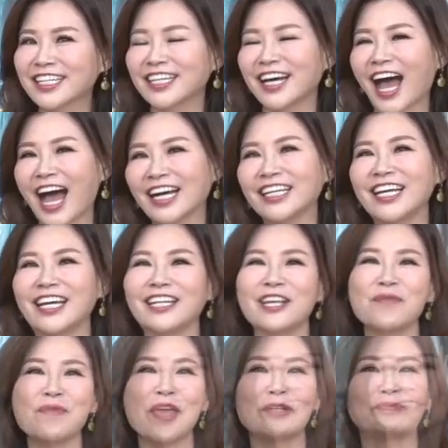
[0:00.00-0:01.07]
个行列
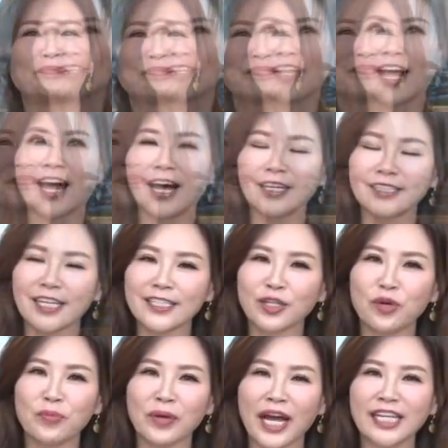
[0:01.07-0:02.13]
里面啊、呃。接
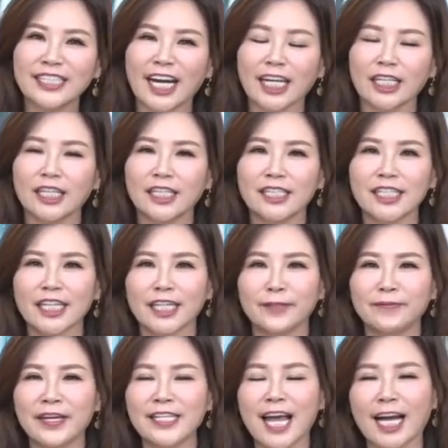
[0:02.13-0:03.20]
着我们来讲这
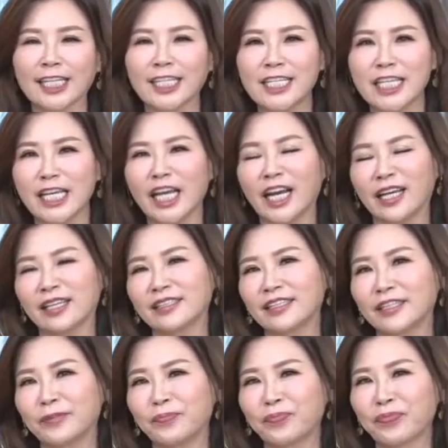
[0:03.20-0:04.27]
个非常机灵
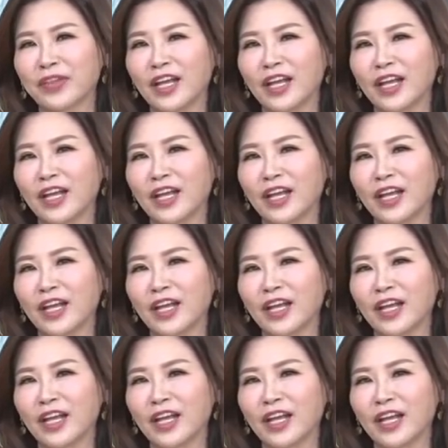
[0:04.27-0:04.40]
的